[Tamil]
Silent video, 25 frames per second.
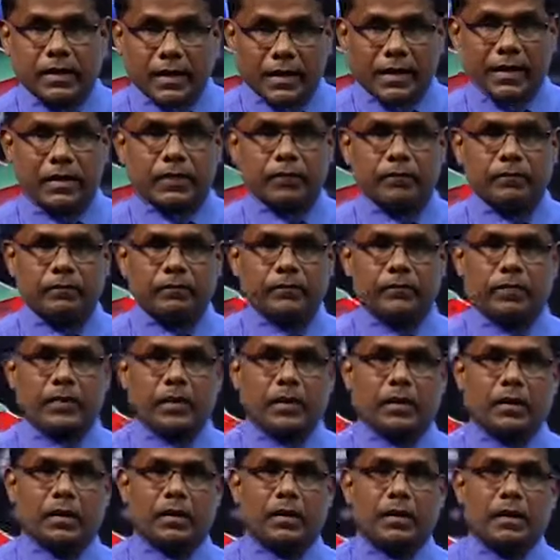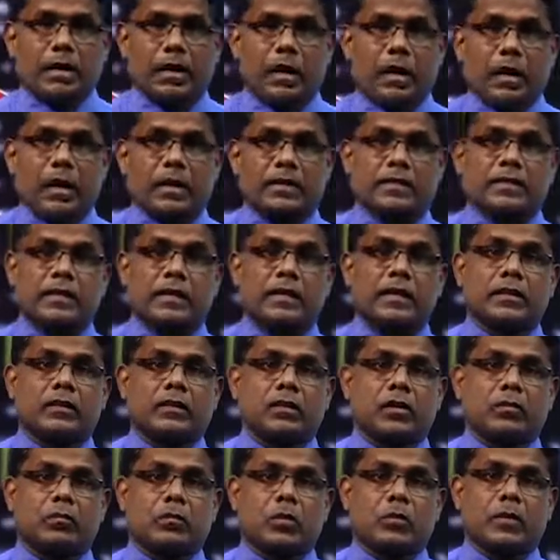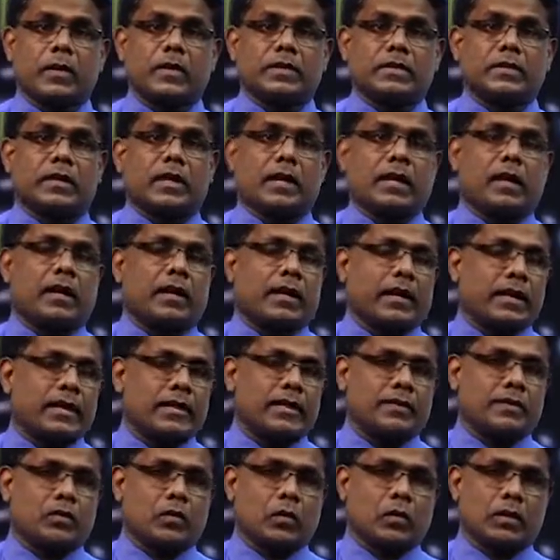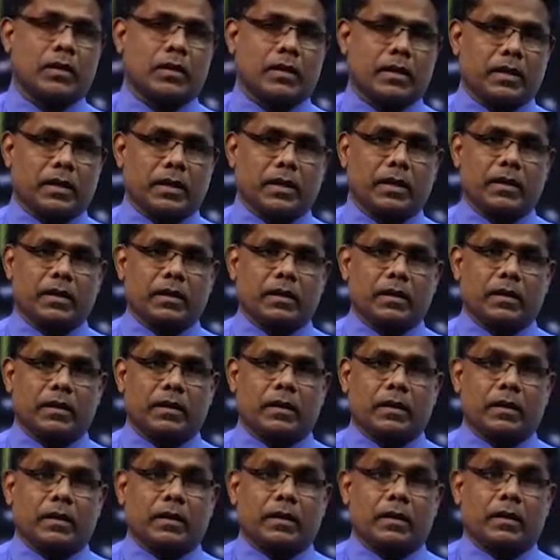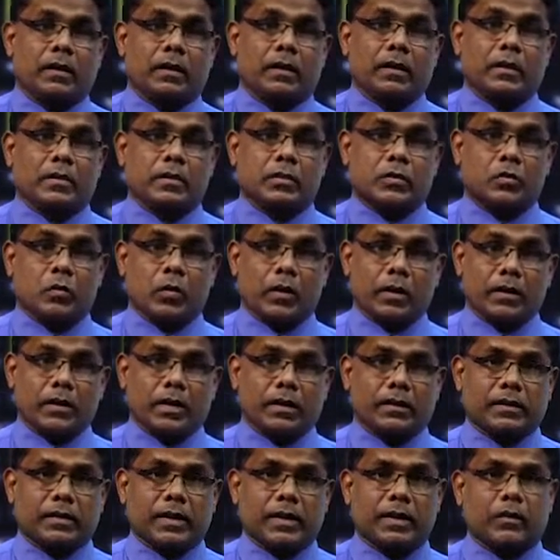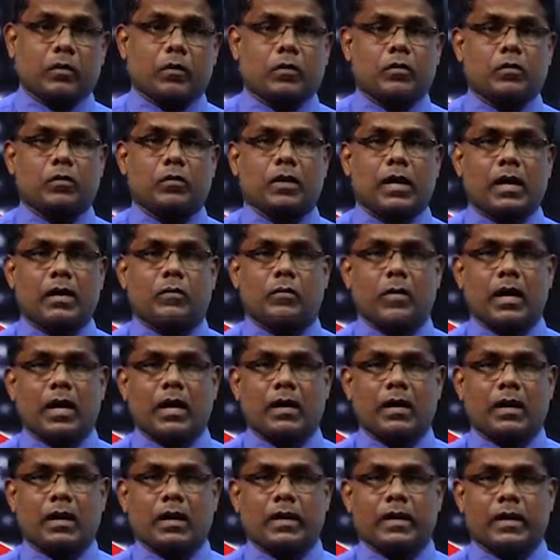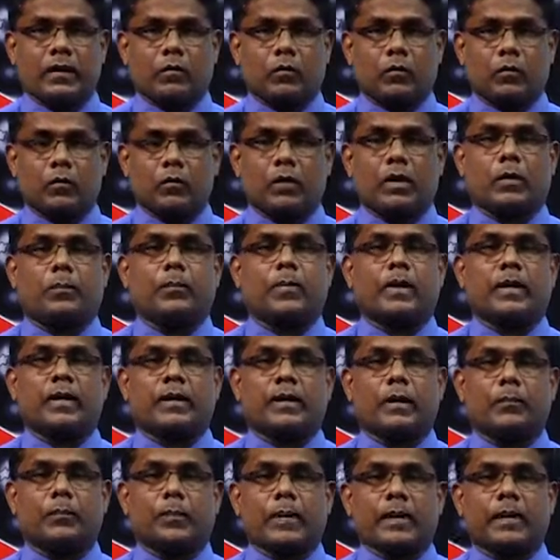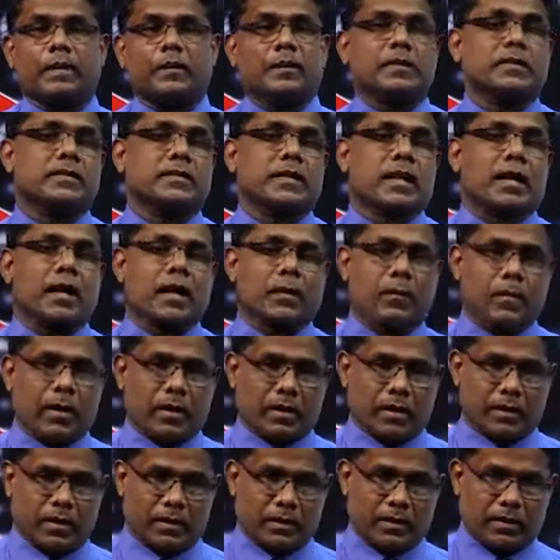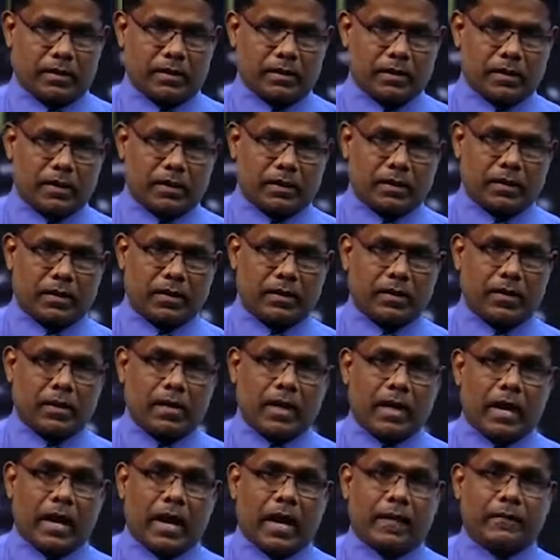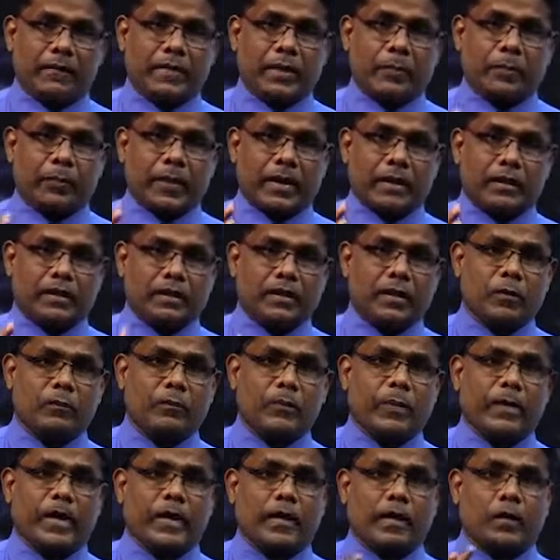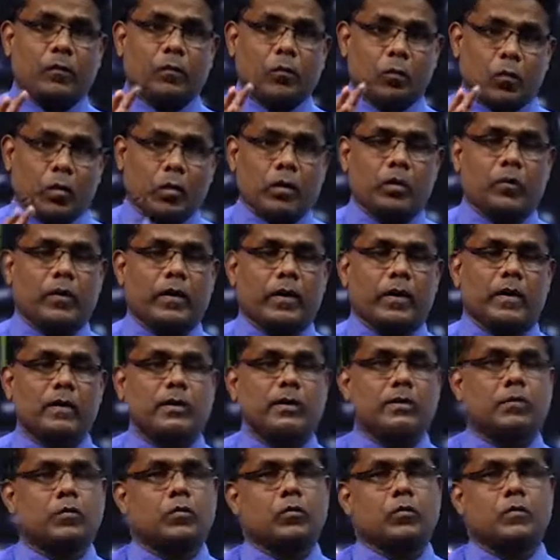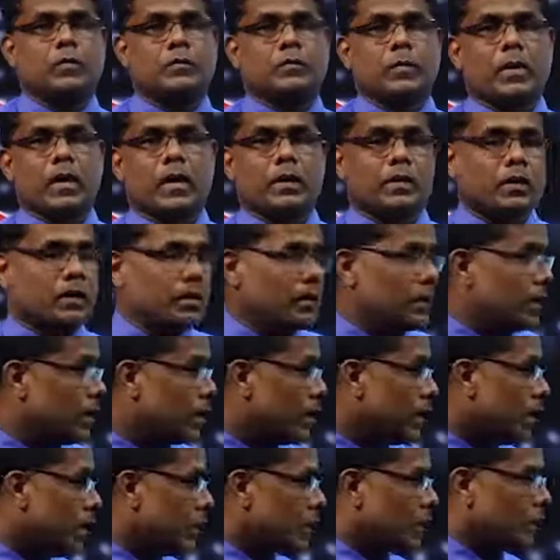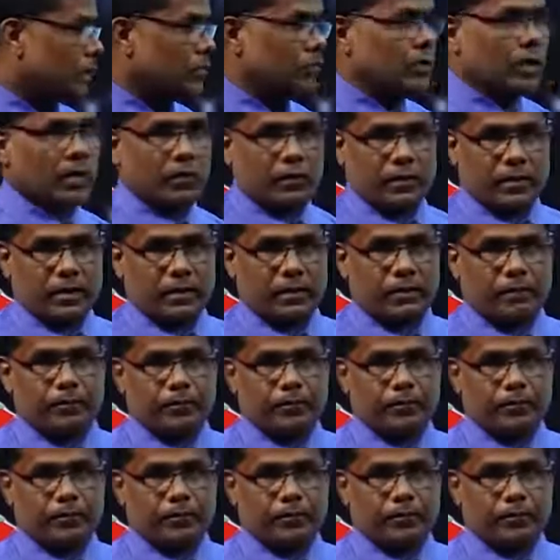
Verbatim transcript: தெரியும் அசரத்துல் முபசரா என்று சொல்கின்ற சுவர்க்கத்தை கொண்டு நன்மாராயம் கூறப்பட்ட பத்து சஹாபாக்கள் இருக்கின்றார்கள் அந்த பத்து பேரில் ஒருவர் உஸ்மான் ரலி அல்லாஹனு அவர்கள்